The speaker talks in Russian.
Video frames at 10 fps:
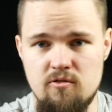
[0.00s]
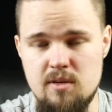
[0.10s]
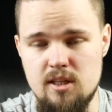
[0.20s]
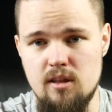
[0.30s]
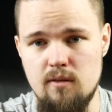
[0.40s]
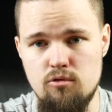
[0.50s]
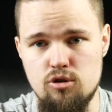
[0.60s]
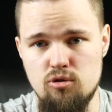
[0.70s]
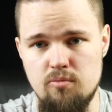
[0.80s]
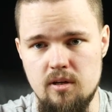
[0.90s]
Вместо того,
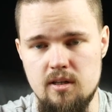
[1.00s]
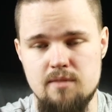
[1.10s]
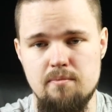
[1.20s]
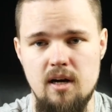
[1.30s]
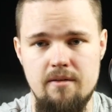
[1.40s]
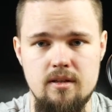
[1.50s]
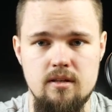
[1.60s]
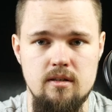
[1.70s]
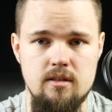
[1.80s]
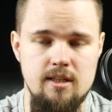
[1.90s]
чтобы
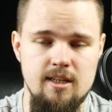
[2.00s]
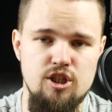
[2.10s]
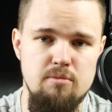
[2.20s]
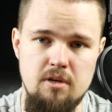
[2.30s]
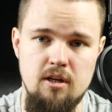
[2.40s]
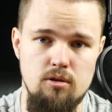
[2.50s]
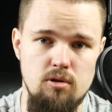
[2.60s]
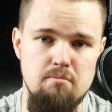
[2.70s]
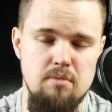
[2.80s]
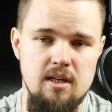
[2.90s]
исправить те ошибки,
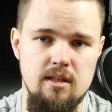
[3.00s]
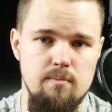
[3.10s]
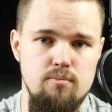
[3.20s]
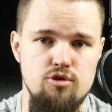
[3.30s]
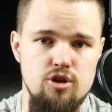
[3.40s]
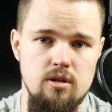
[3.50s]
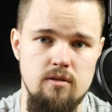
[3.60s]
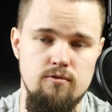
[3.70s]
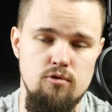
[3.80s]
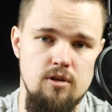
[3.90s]
которые были
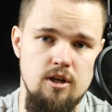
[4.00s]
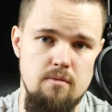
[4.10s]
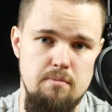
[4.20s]
допущены в Nokia